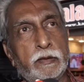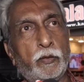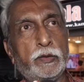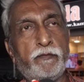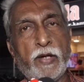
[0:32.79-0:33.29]

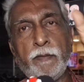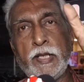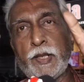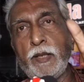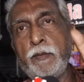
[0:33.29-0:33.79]
ஒரு ஃபேமிலி
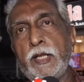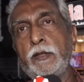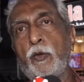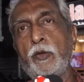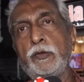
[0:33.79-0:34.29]
ட்ரீ மாதிரி அதை
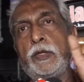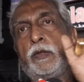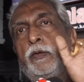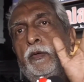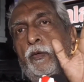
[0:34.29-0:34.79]
கொண்டு
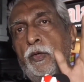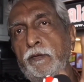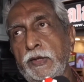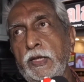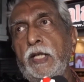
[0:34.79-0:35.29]
வந்திருக்கணும் கொண்டு
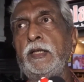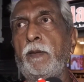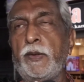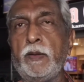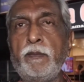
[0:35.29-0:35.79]
வந்து
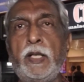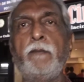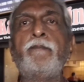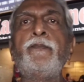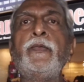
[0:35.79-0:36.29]
அதுக்கப்புறமா
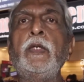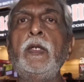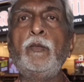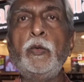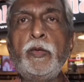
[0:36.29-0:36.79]

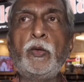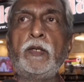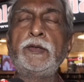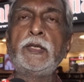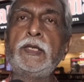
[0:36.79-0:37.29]
மூவிக்குள்ளே
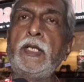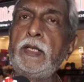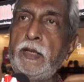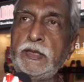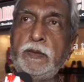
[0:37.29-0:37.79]
வந்திருந்தான்னா
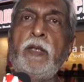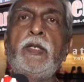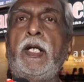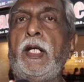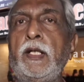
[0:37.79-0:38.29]
நிஜமாகவே
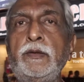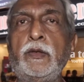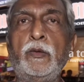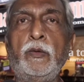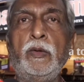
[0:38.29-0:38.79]
நல்லா
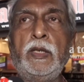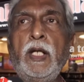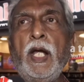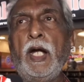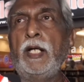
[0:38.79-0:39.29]
இருந்திருக்கும்
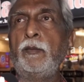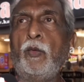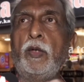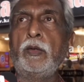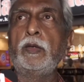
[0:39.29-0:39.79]
அண்ட்
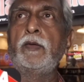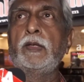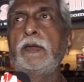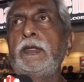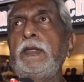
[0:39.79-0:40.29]
மோரோவர்
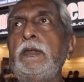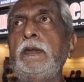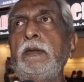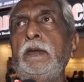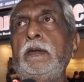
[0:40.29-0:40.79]
வந்து
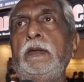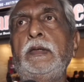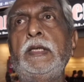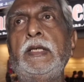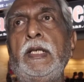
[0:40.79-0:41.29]

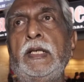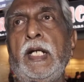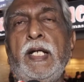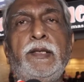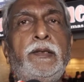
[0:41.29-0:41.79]
இதில்
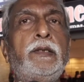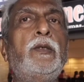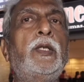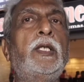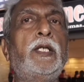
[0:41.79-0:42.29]

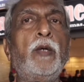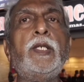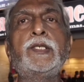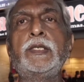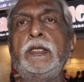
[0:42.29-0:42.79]
கார்த்தியோட
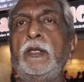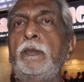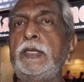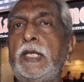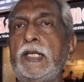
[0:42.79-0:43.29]
டாமினேஷன் தான்
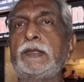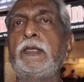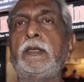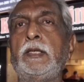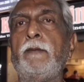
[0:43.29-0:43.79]
ரொம்ப ஜாஸ்தி
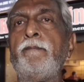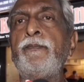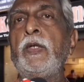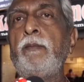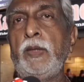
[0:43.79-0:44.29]
இருக்குது
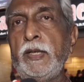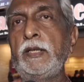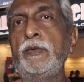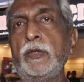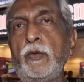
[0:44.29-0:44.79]
மேபி அதை
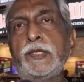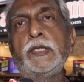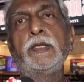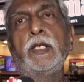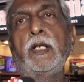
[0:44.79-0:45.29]
கொஞ்சம்
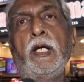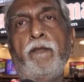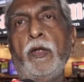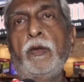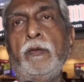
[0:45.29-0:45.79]
குறைச்சிருந்துருக்கலாம்
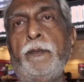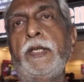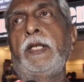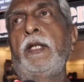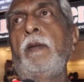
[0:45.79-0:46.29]
அவ்வளோ
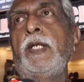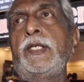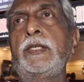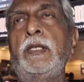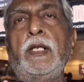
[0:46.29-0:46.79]
பெரிய
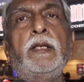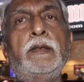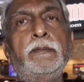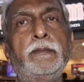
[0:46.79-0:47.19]
டாமினேஷன்லாம்